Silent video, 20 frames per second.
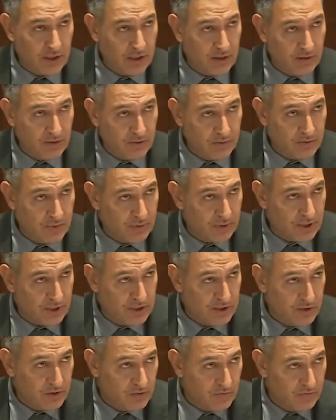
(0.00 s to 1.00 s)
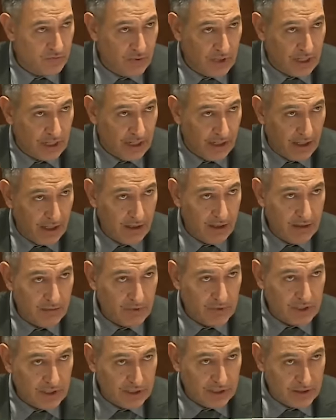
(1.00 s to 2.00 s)
الحوت ما يبقاش يشوفه كاع
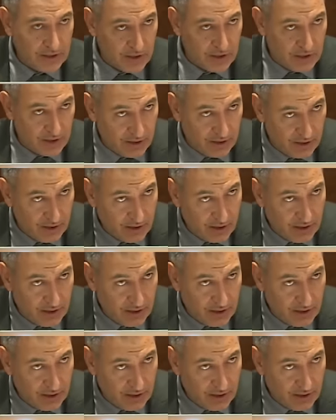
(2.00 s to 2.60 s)
ماشي غادي يشريه